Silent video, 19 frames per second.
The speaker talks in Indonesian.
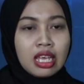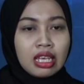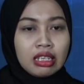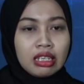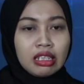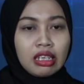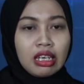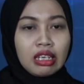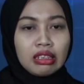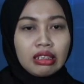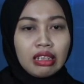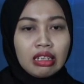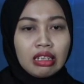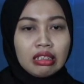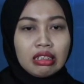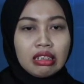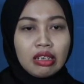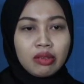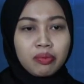
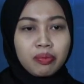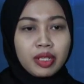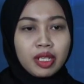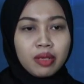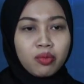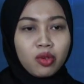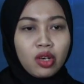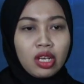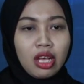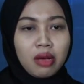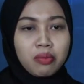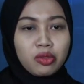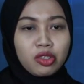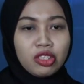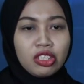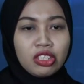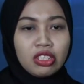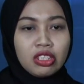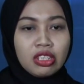dikagetkan dengan penemuan
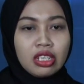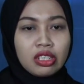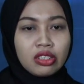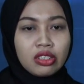amunisi dan